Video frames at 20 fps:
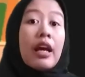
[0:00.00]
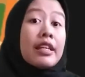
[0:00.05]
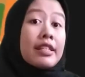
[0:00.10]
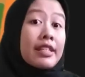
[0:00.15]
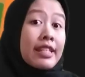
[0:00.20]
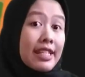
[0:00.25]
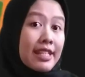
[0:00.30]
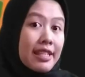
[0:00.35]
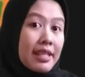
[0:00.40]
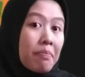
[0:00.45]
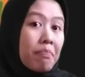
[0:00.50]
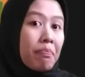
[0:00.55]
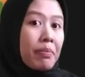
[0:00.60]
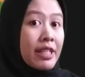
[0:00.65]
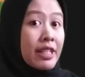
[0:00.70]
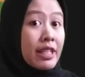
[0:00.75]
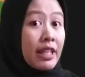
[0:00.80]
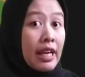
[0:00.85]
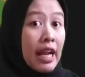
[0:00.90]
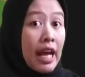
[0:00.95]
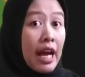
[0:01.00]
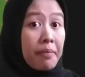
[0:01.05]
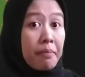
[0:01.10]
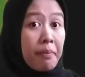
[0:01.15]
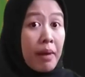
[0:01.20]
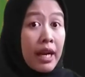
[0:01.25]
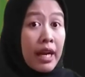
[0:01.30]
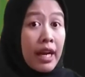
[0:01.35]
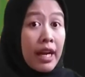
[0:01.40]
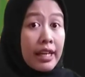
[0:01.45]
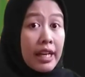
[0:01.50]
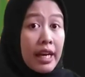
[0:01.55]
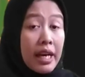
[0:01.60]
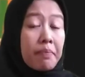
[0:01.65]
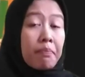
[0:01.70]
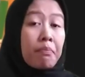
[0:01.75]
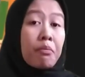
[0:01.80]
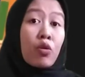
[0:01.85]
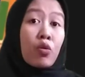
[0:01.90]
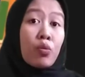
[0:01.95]
Sistem pencernaan
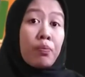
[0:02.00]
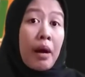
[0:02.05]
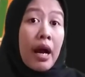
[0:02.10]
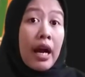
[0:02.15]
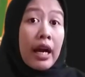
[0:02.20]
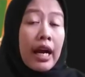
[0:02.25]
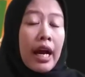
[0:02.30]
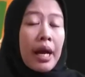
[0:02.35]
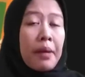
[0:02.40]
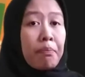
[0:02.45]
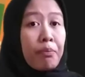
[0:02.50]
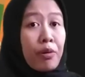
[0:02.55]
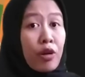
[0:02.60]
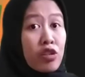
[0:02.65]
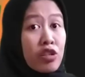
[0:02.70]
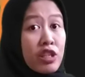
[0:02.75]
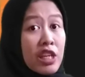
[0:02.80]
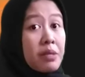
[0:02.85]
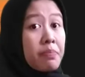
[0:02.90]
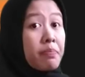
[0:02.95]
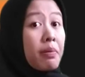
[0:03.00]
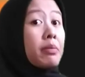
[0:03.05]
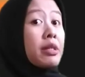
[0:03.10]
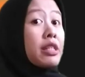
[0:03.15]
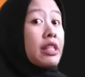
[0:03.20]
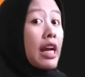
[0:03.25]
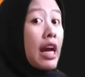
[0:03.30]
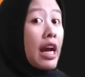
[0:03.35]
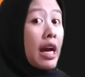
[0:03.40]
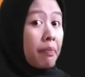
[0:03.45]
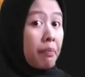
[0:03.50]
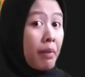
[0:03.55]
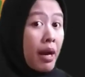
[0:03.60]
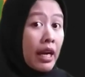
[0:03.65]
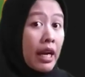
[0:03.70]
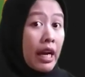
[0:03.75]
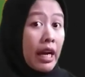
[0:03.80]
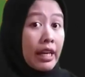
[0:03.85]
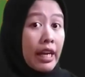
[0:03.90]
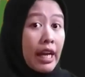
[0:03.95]
makanan merupakan proses pemecahan
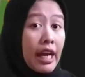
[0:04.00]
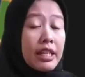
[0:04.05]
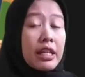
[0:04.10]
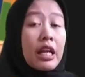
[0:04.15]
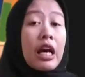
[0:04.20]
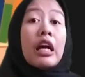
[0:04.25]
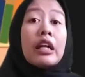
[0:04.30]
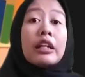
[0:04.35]
makanan